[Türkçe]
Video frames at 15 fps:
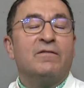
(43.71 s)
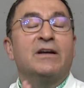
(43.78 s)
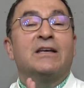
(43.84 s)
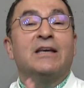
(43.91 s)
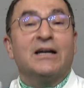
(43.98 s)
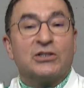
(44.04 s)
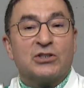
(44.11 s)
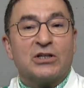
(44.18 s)
Ve
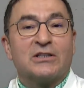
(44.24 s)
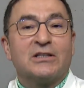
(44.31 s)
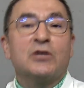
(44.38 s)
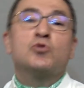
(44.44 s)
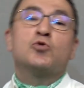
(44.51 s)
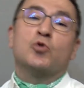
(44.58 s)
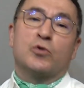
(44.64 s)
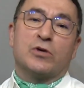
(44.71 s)

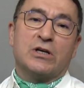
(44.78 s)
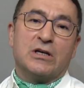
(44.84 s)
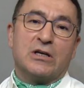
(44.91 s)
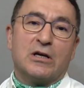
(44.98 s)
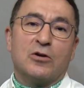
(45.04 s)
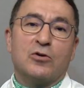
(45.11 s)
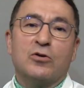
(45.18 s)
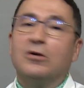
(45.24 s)
gerçekten çok
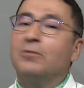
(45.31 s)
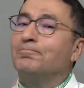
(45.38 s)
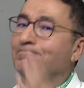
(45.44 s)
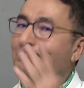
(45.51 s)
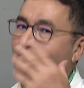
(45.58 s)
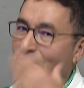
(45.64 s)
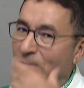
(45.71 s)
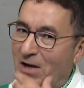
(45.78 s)
iyi geliyor.
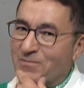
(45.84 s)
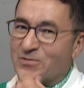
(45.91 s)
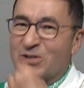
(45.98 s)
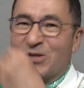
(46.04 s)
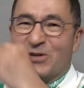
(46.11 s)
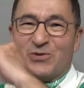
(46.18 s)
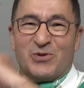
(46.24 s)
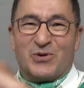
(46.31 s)

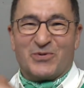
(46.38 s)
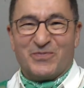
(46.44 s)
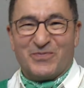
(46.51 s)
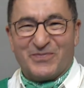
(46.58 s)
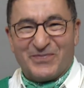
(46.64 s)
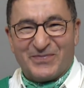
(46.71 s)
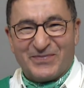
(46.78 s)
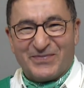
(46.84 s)
Tavsiye ediyorum.